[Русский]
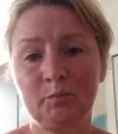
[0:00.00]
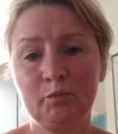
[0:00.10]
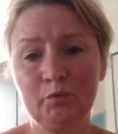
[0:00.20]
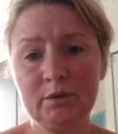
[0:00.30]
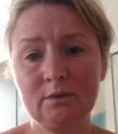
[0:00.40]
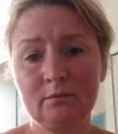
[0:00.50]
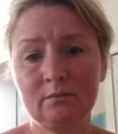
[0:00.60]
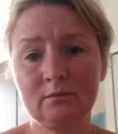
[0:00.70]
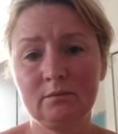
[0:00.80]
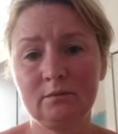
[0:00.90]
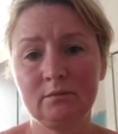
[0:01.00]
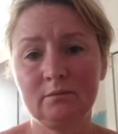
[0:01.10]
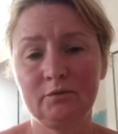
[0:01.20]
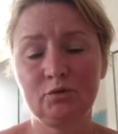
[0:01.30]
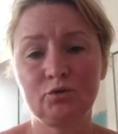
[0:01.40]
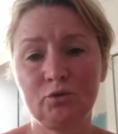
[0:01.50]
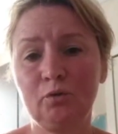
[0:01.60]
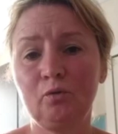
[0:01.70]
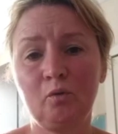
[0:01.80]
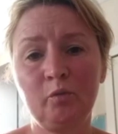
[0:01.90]
путь в
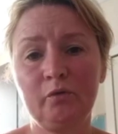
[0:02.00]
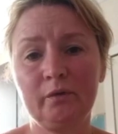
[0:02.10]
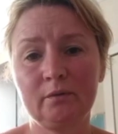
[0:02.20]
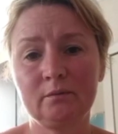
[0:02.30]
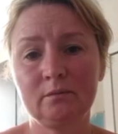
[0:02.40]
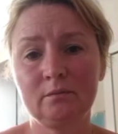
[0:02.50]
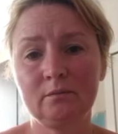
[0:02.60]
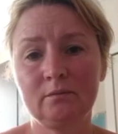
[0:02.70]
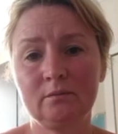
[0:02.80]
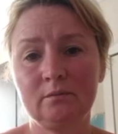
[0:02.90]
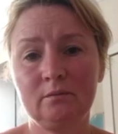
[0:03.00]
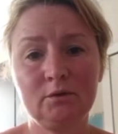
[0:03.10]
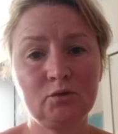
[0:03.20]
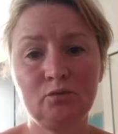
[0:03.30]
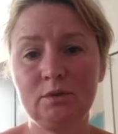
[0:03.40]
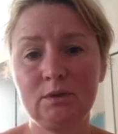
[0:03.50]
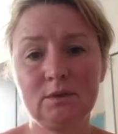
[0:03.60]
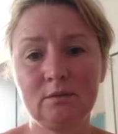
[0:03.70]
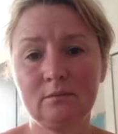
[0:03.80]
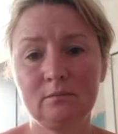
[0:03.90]
чужой обуви. Не судите.